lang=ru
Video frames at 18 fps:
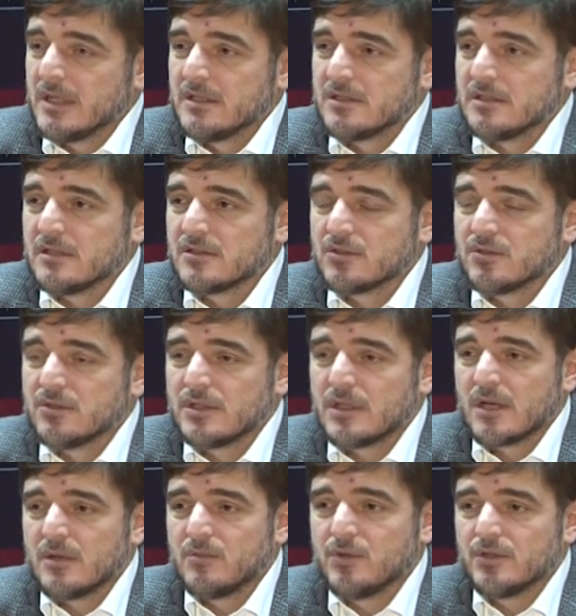
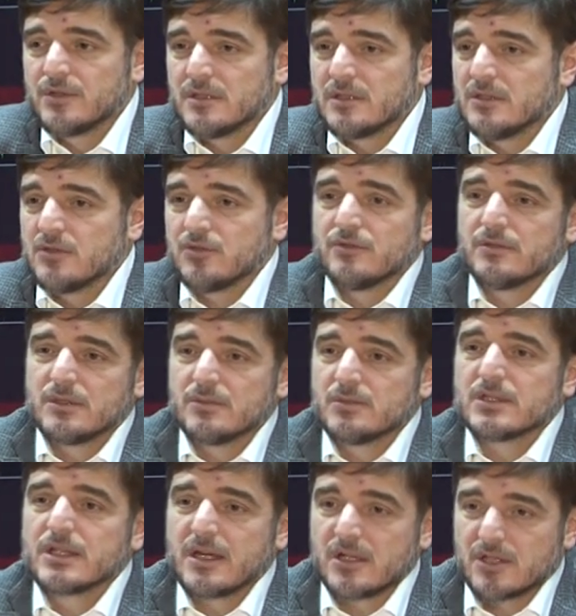селекционная работа – это ничего в этом
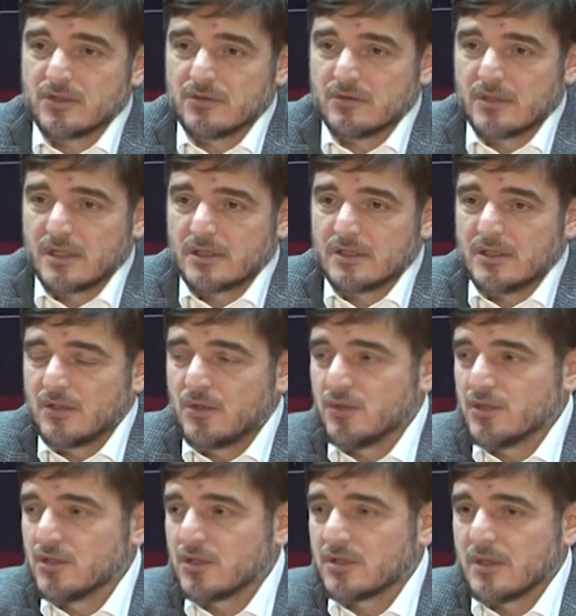страшного. Когда
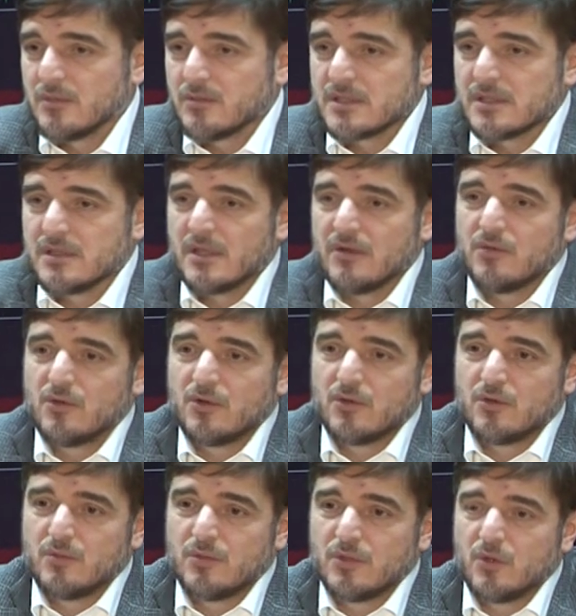гонщик там, из одного
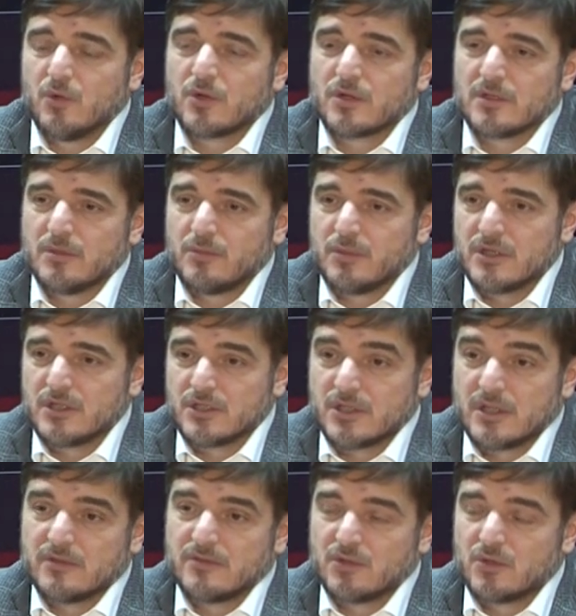клуба города
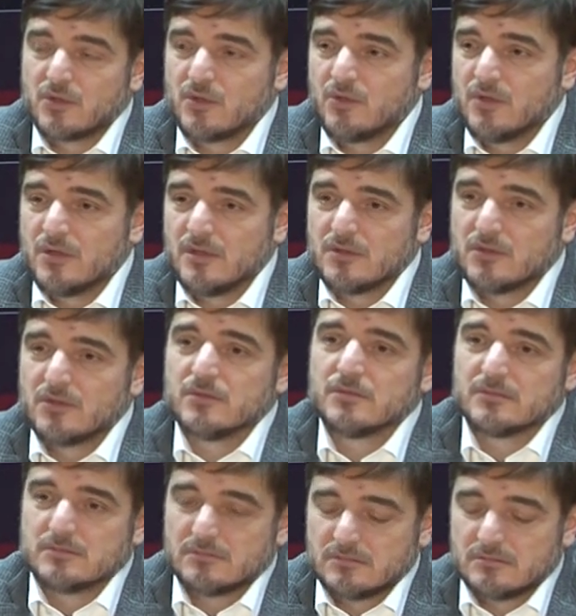переезжает в другой,
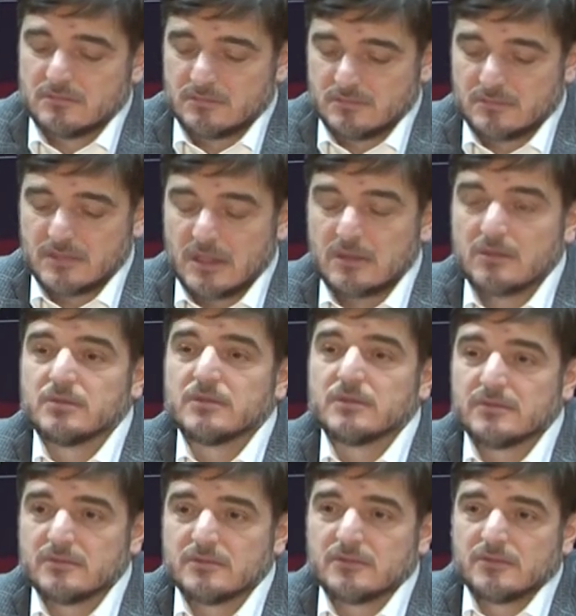ну, как
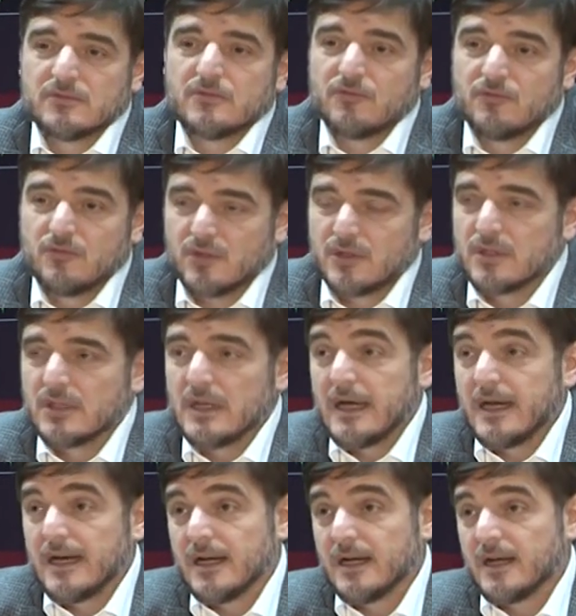бы вот.
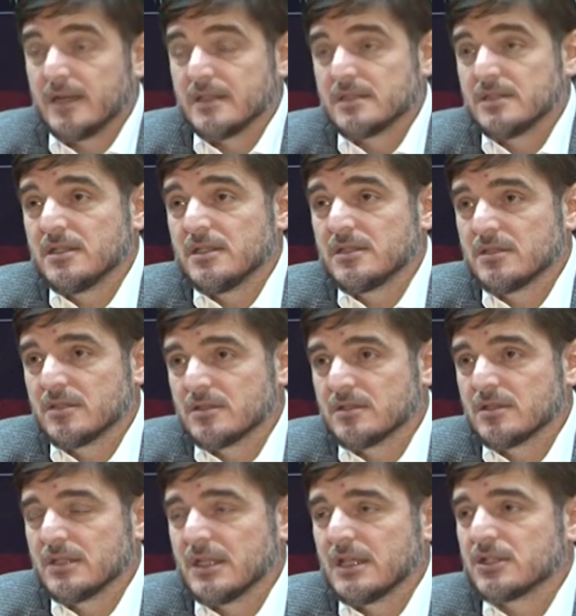А, а здесь
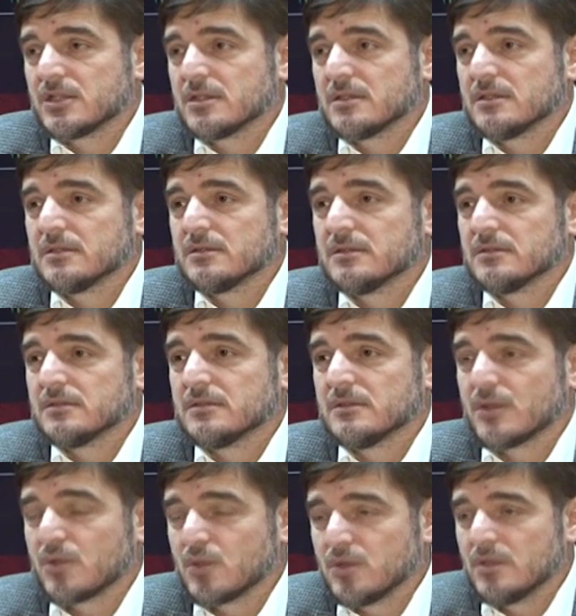это наши
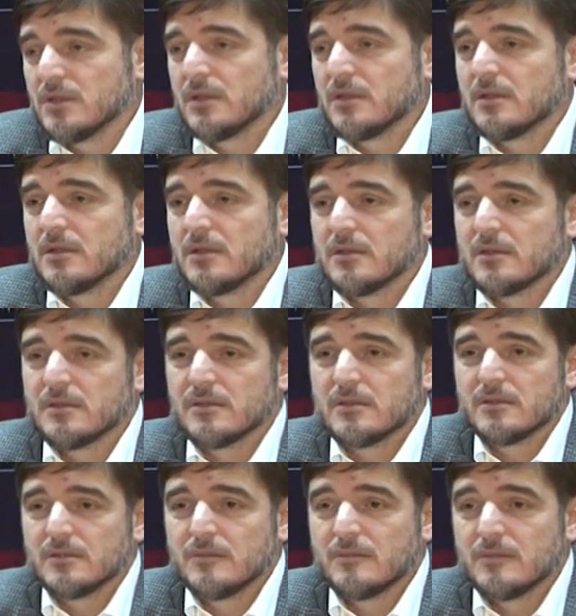
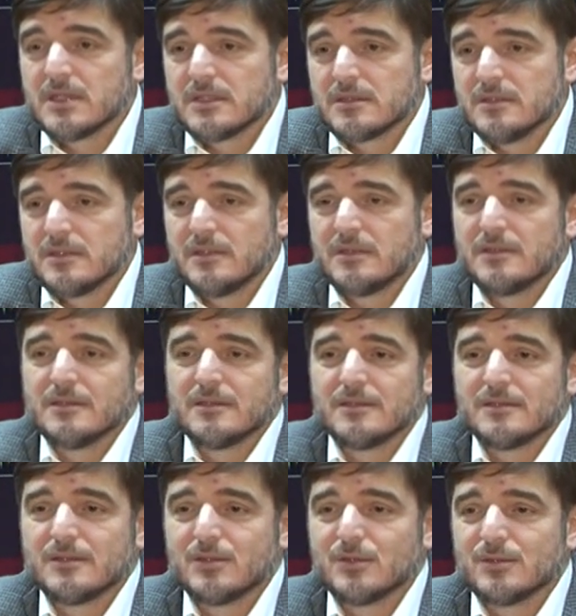родненькие,
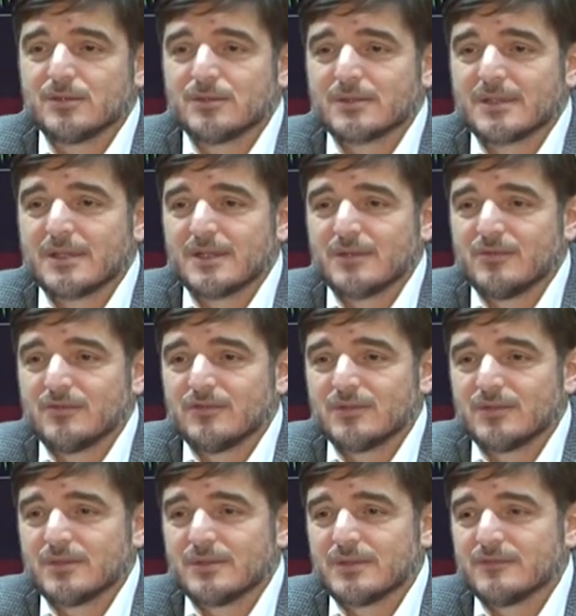местненькие, то есть как бы
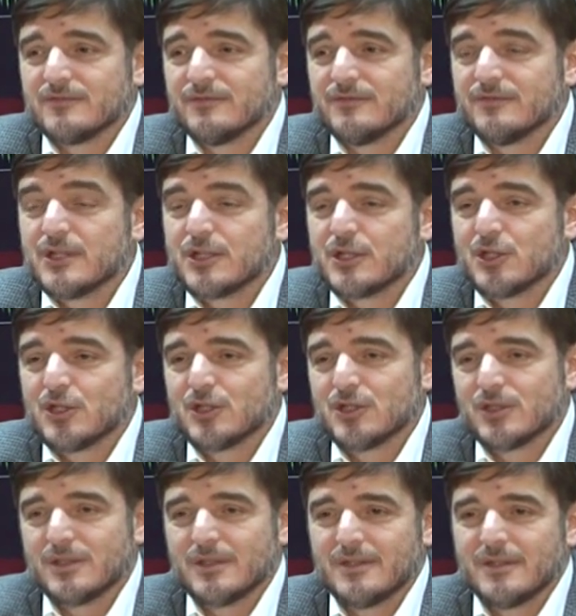вот
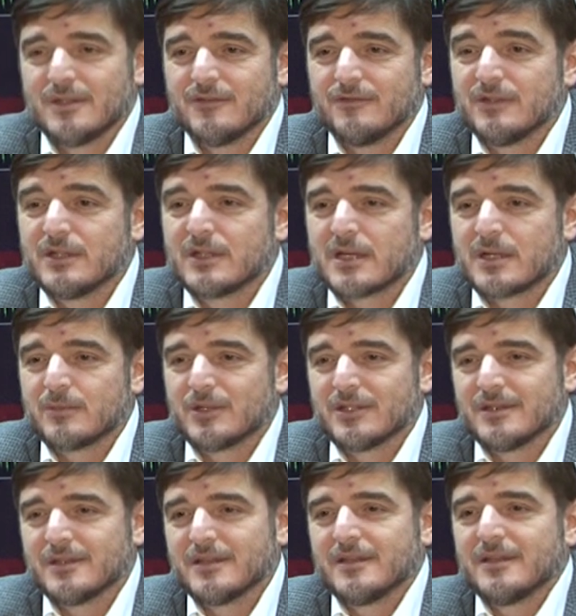выращенные,
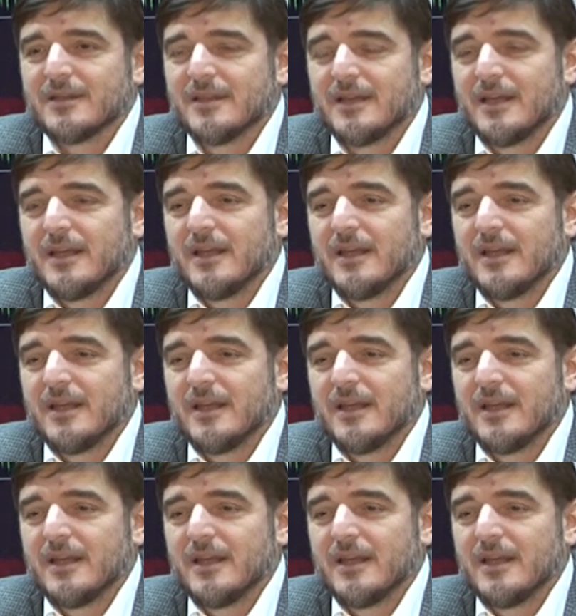выкормленные.